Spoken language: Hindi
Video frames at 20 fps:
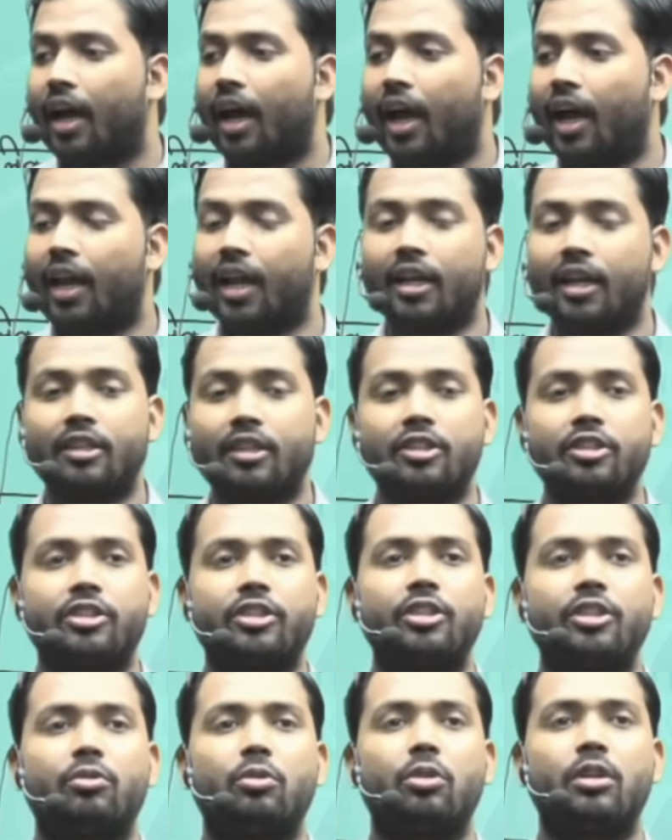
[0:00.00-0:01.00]
हालांकि
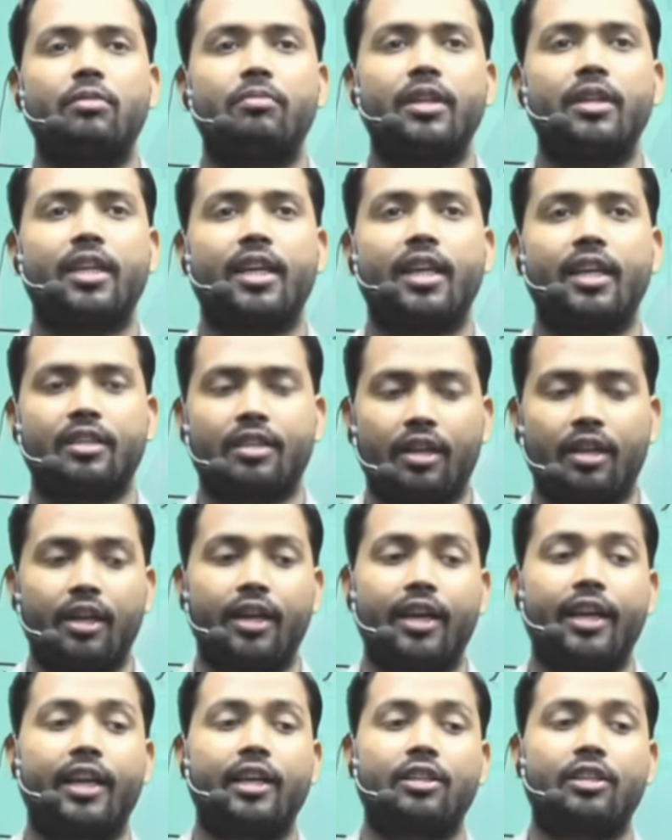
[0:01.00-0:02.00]
डिस्ट्रिक्ट कोर्ट में केस
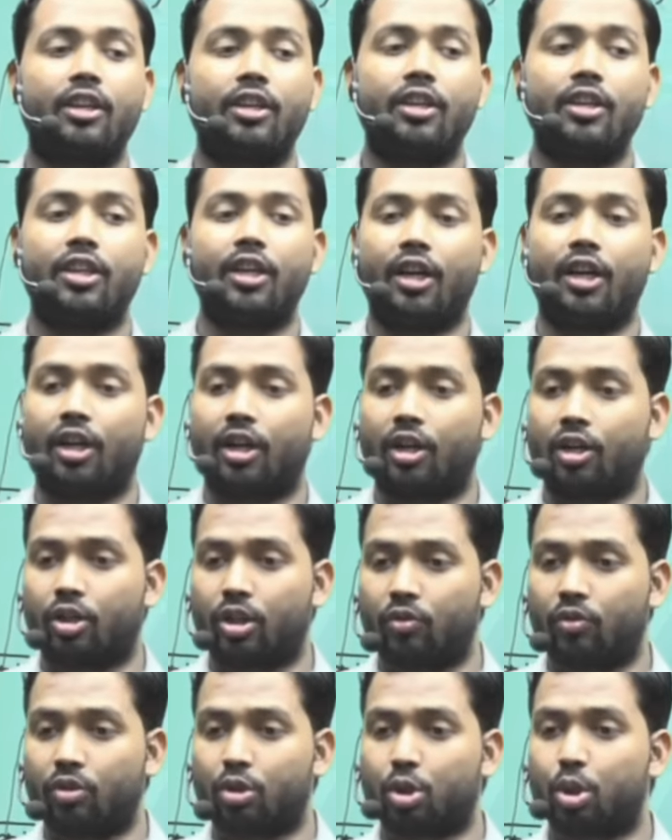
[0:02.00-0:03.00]
लड़ने के तरीके अलग
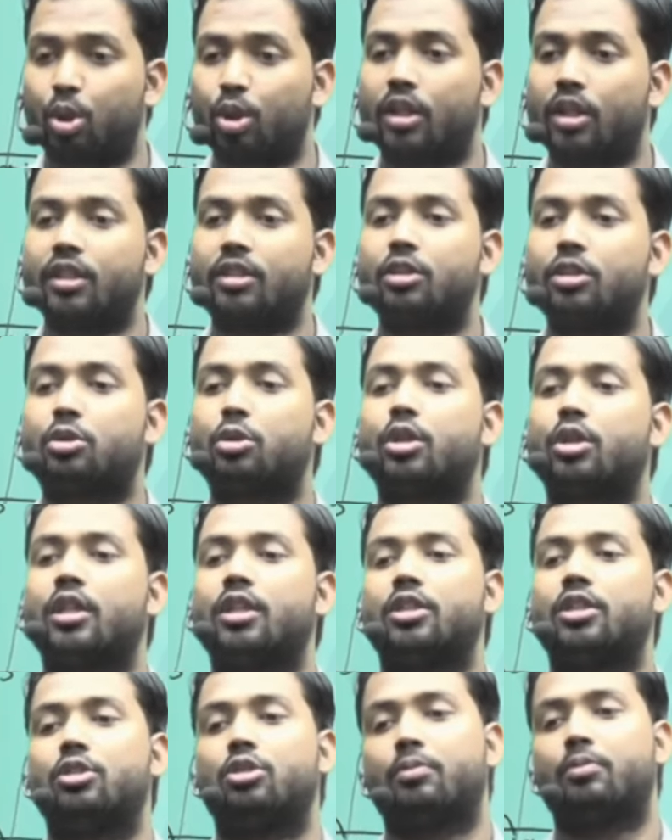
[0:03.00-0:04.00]
होते हैं वो छोटे सी छोटे
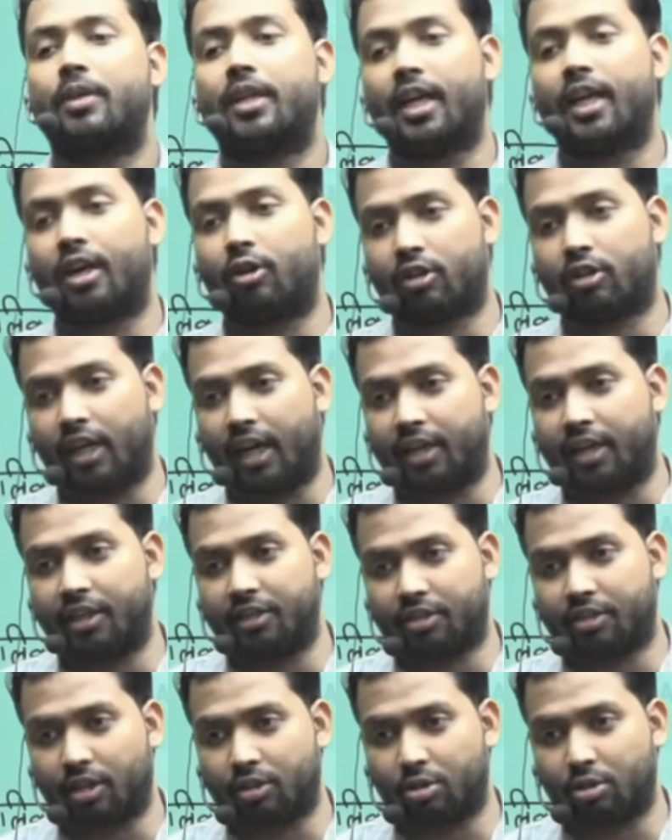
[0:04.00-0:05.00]
चीज़ों पे क्या होता है
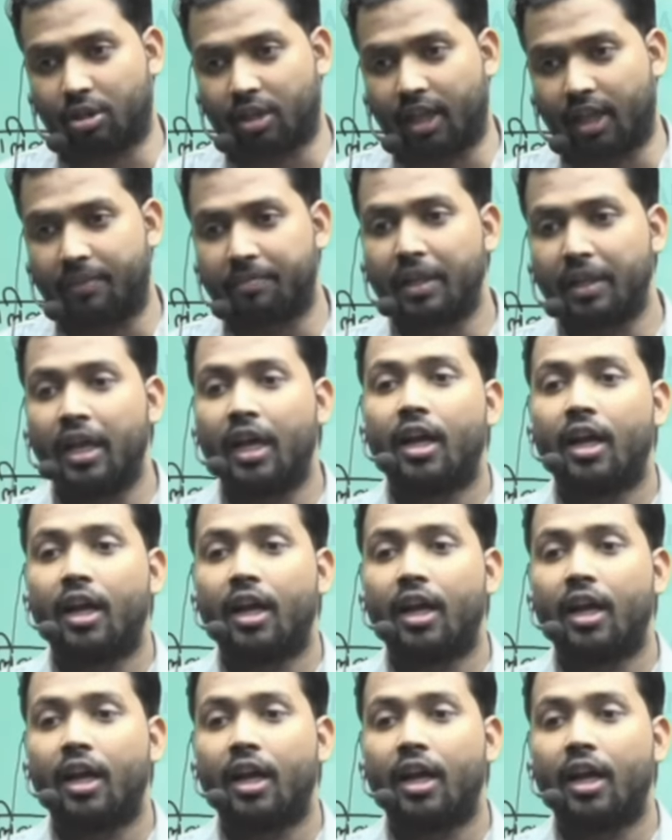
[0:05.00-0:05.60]
डिस्कस होता है